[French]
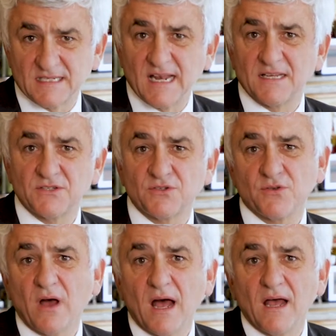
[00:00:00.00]
Et cela, ce
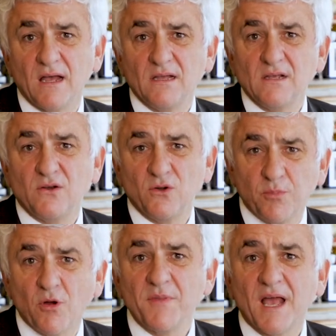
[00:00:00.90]
sera le
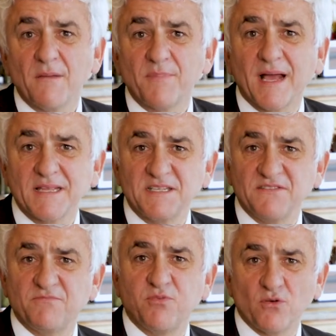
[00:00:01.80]
premier
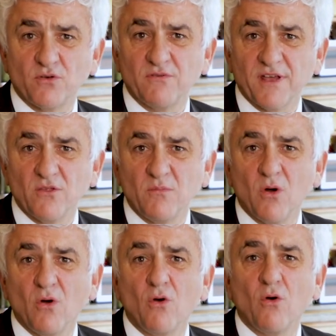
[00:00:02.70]
impératif pour le
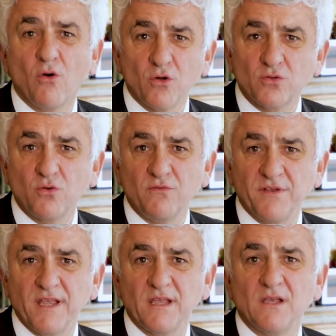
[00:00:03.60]
gouvernement,
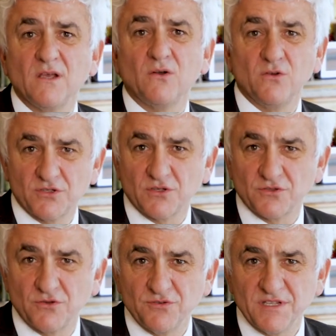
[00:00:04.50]
retrouver le
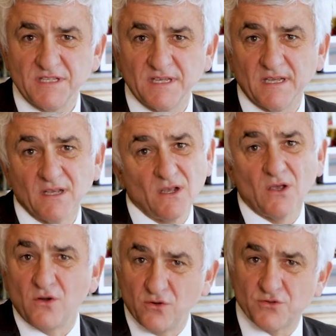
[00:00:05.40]
sens de l'unité.
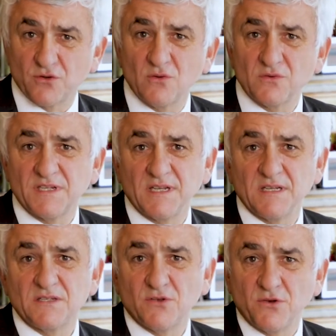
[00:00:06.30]
Le second,
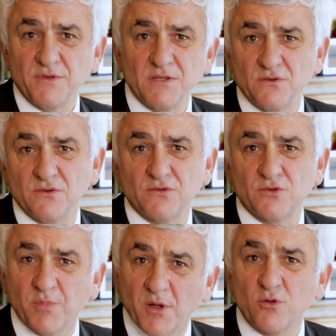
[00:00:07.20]
c'est celui de
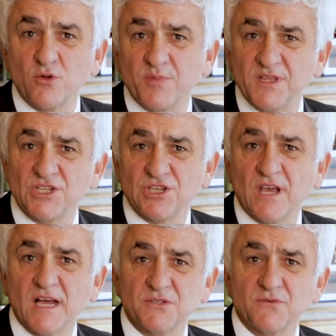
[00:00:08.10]
se préoccuper des
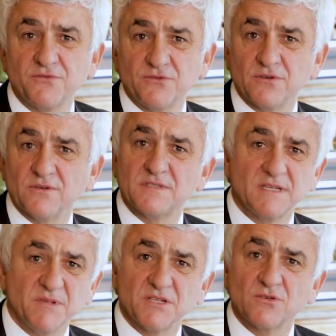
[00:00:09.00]
générations futures.
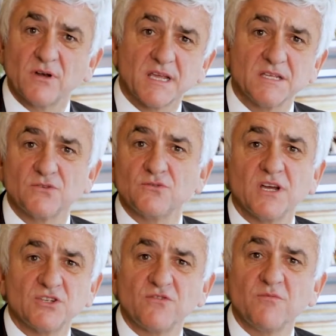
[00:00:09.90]
C'est bien sûr la question du
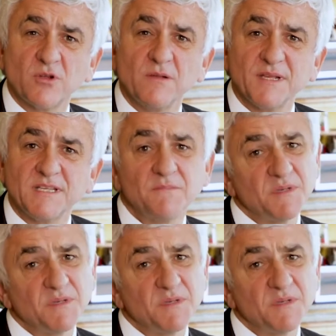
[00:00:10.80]
réchauffement climatique,